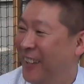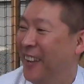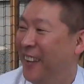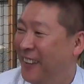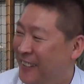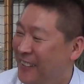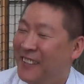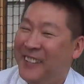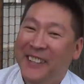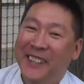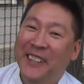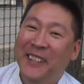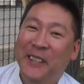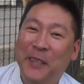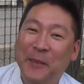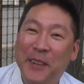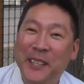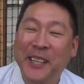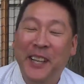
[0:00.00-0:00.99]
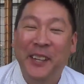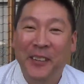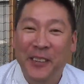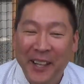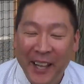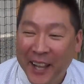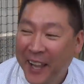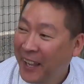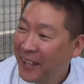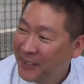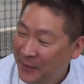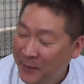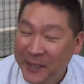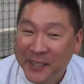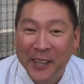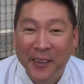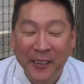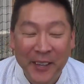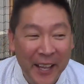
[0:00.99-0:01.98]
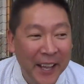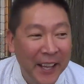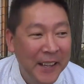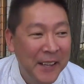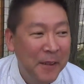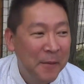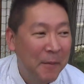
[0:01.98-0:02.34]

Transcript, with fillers: 言ってましたけどね、はい、言ってましたよね、